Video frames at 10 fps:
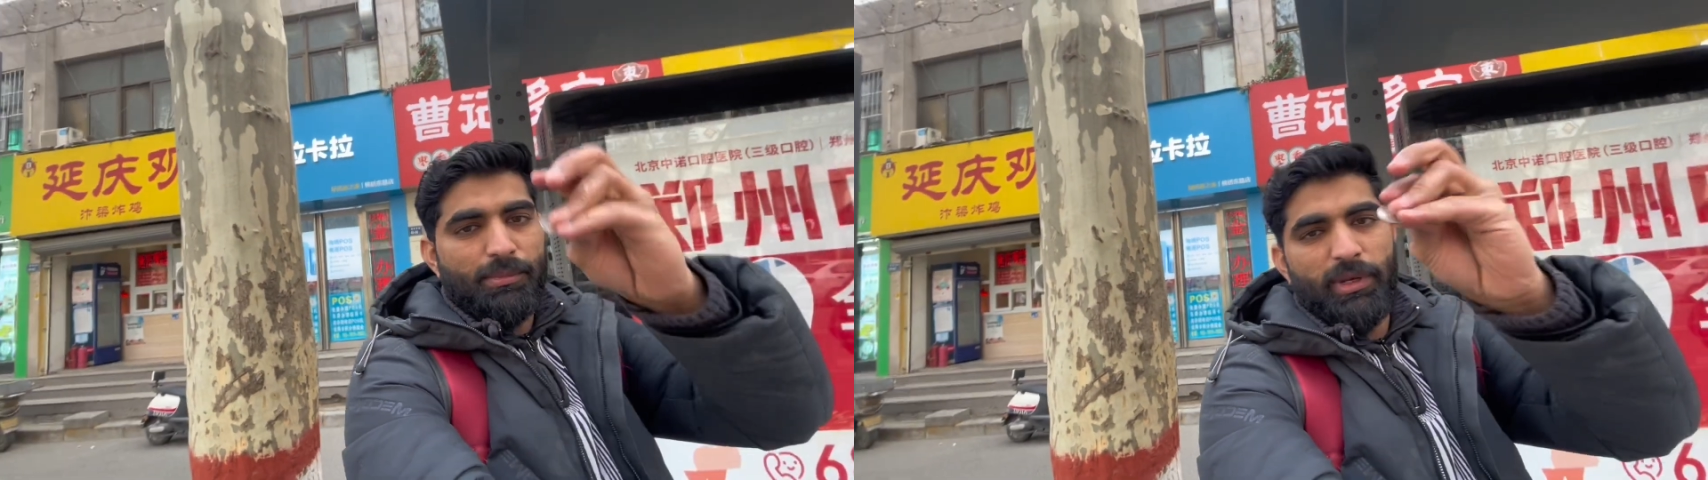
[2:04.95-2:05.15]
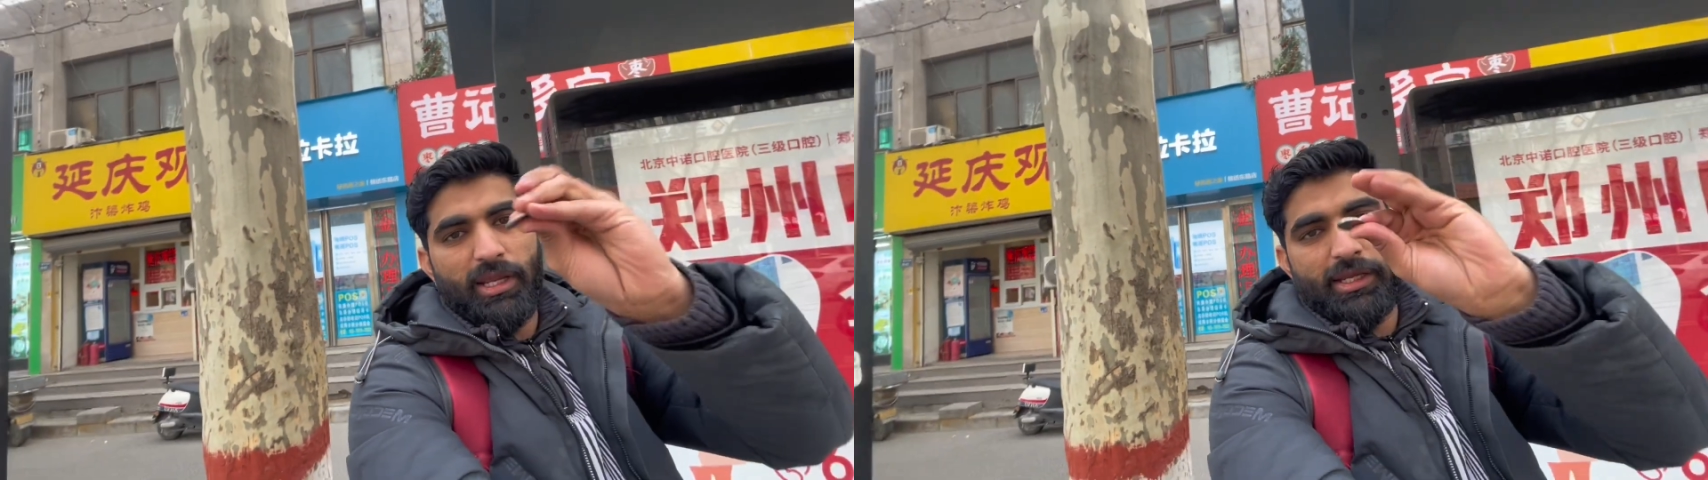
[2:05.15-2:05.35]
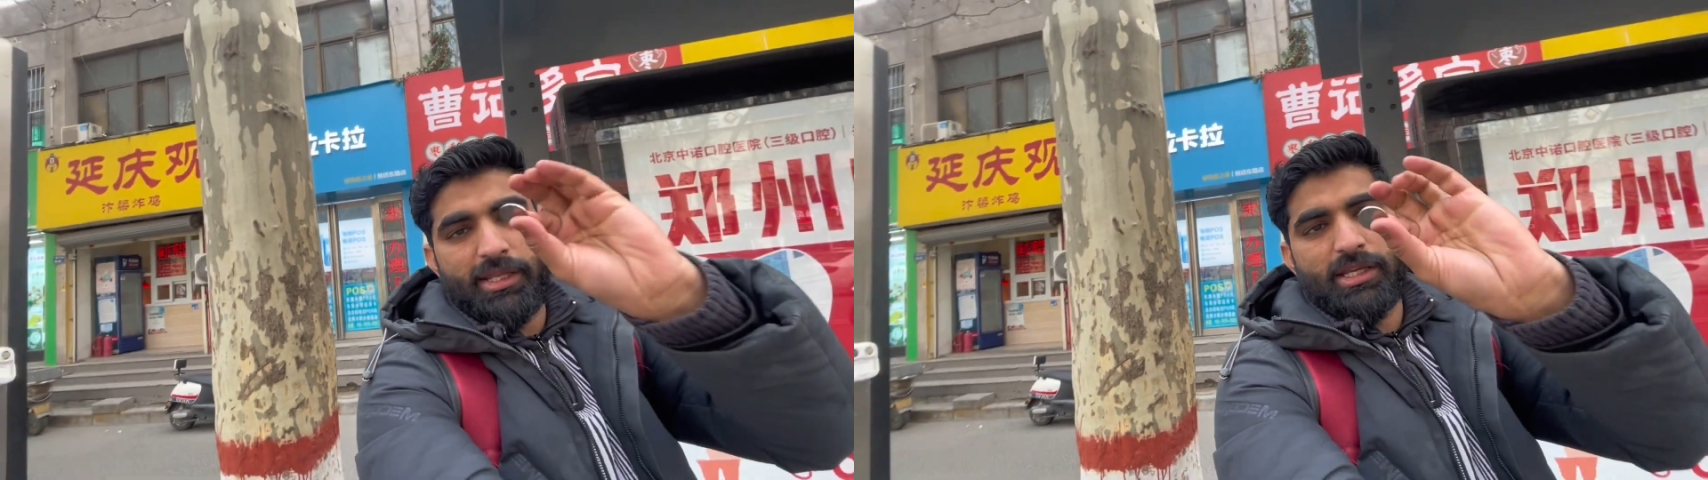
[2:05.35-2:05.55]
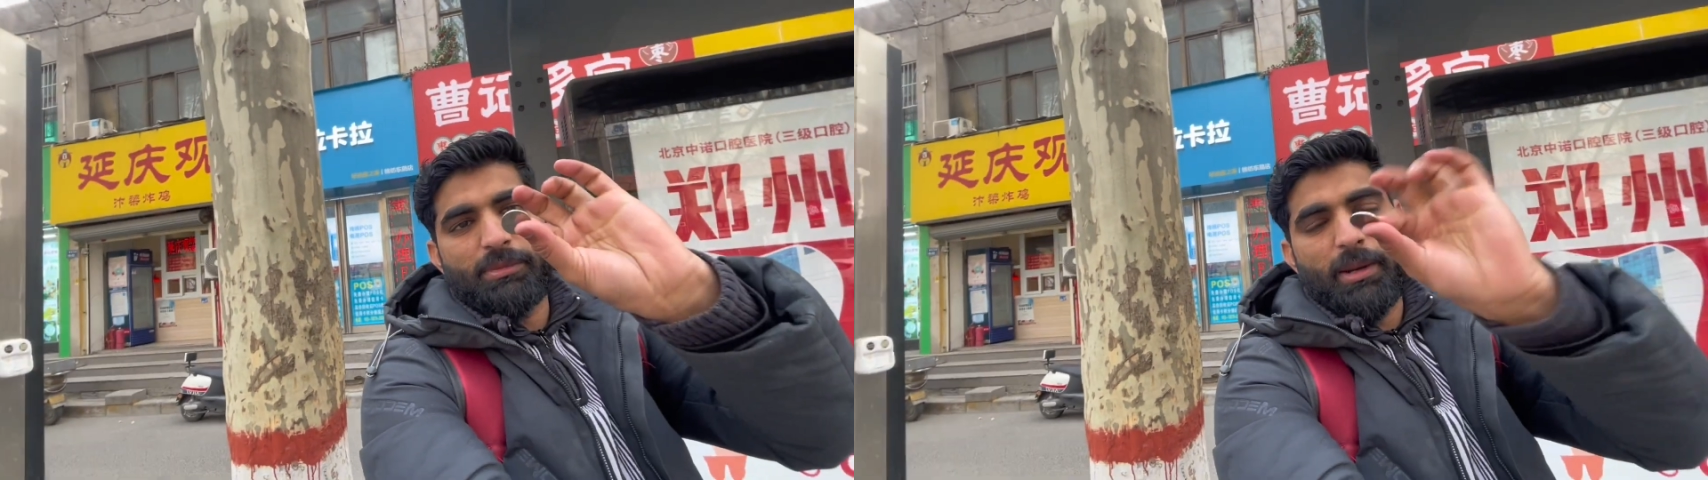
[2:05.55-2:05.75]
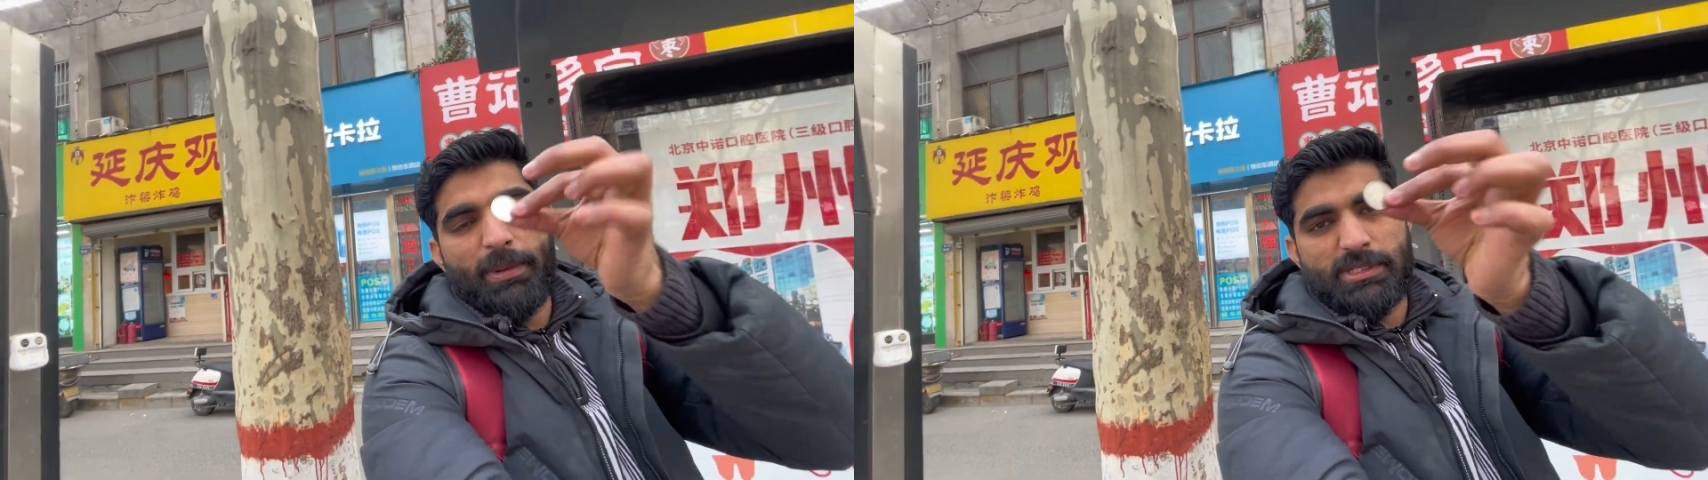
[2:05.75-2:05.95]
भी लेगा ये देखें
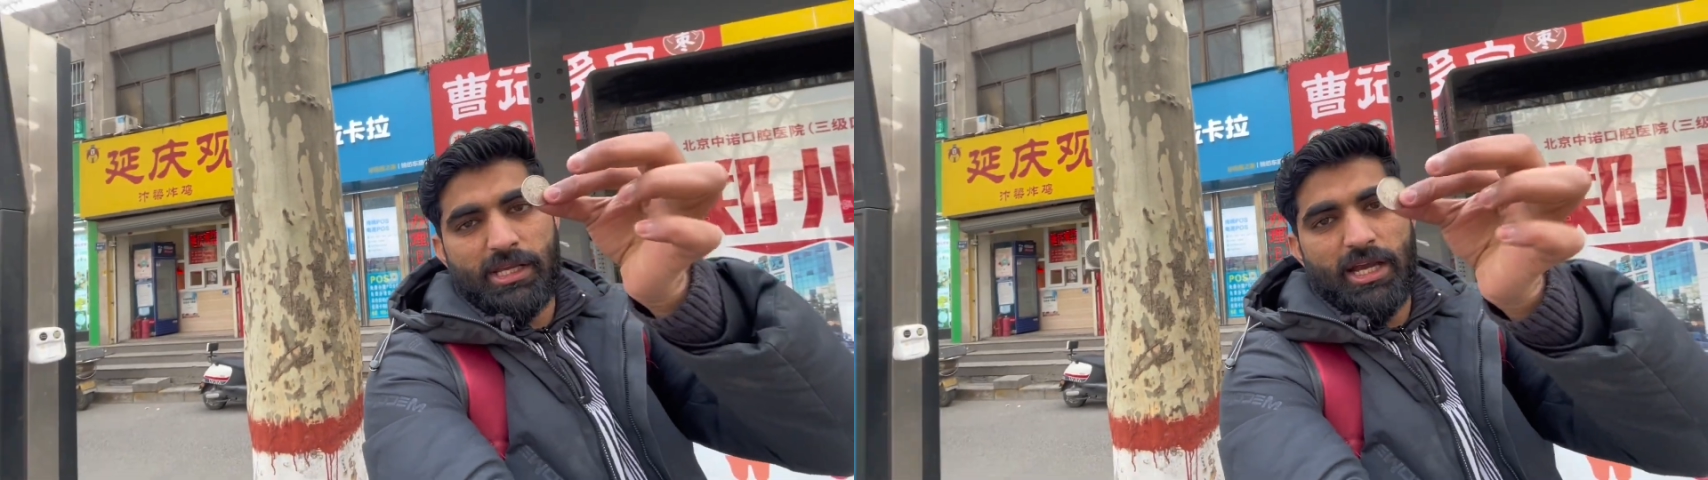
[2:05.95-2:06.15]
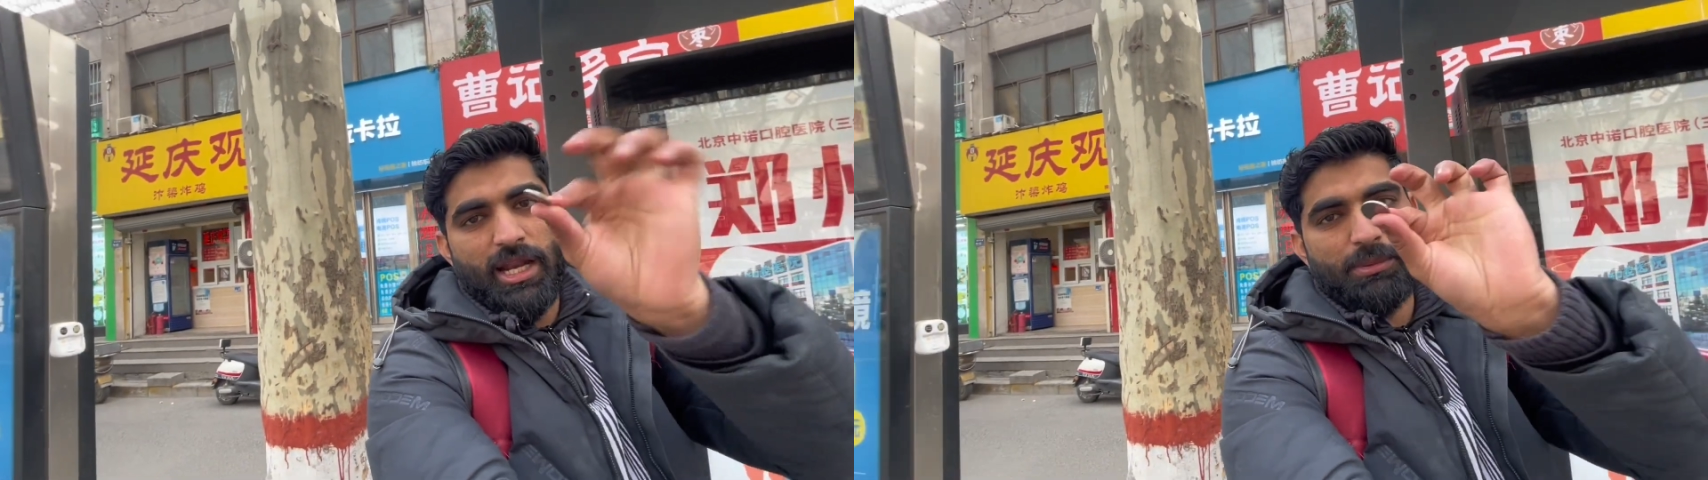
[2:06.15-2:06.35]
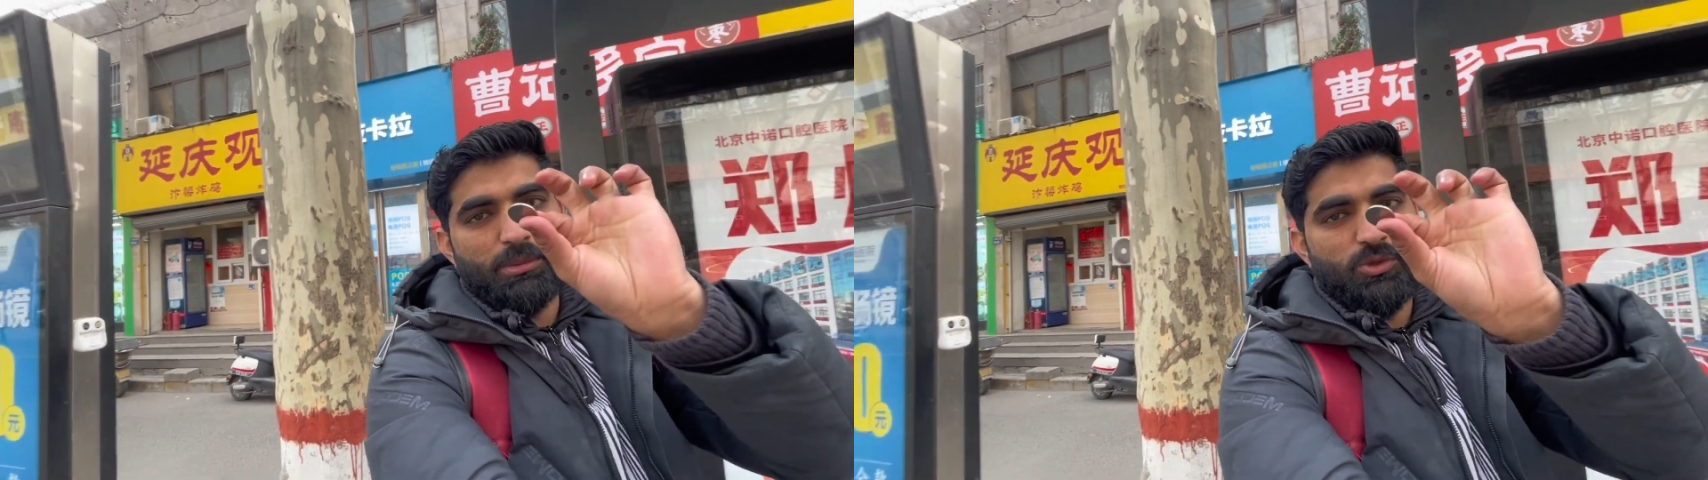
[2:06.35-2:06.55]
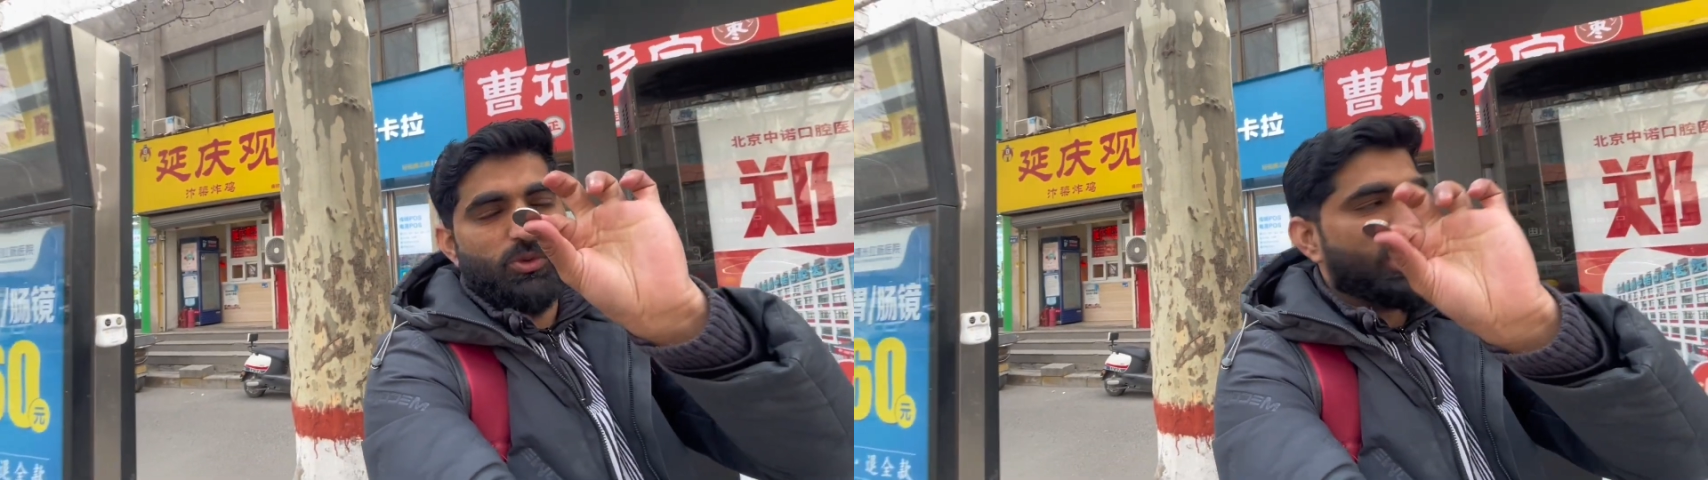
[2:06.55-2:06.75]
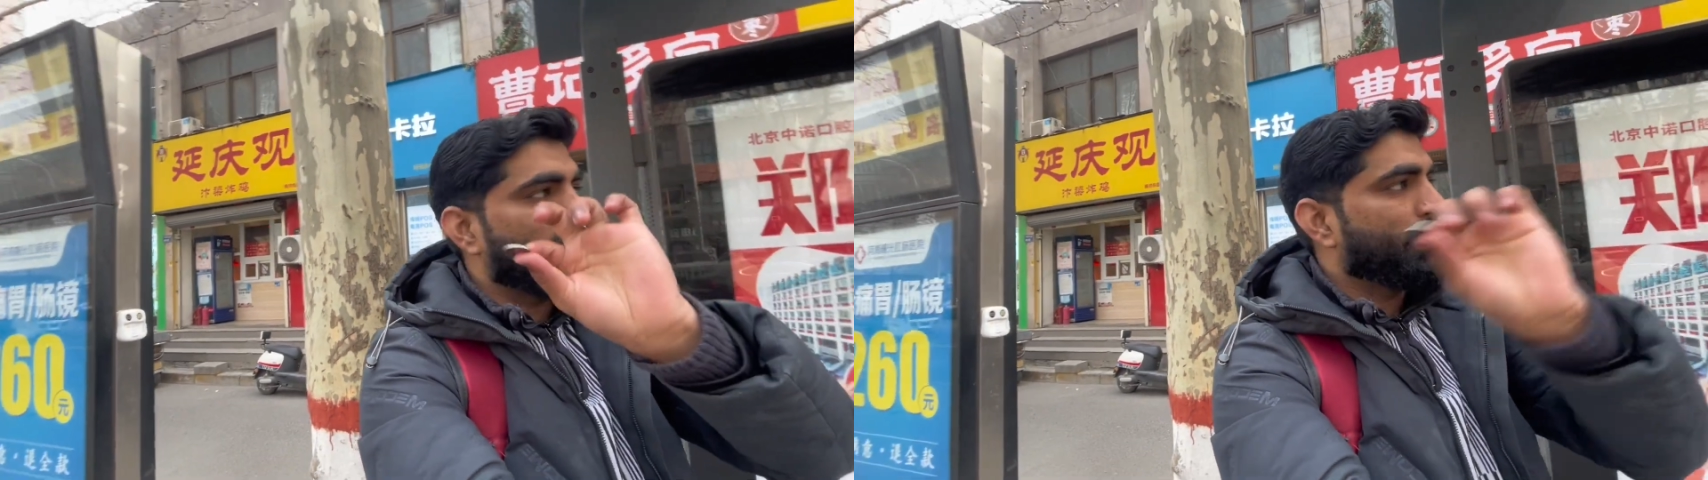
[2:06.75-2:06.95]
हमारे पास एक आर भी
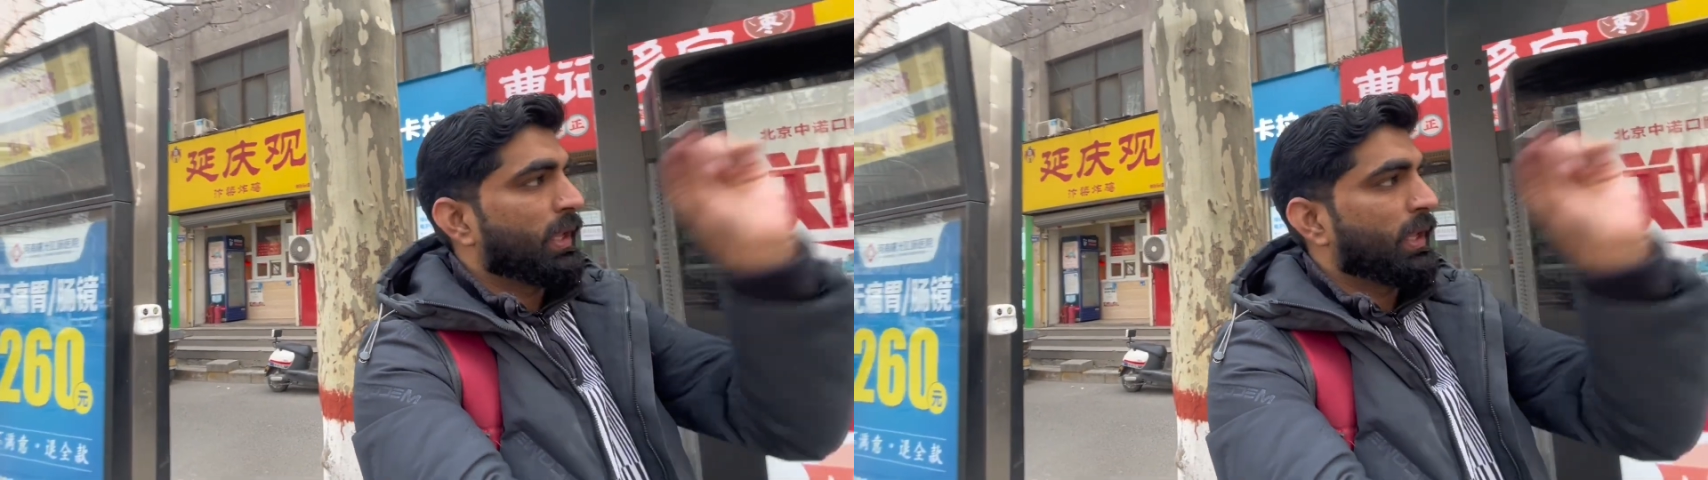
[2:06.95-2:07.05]
मौजूद है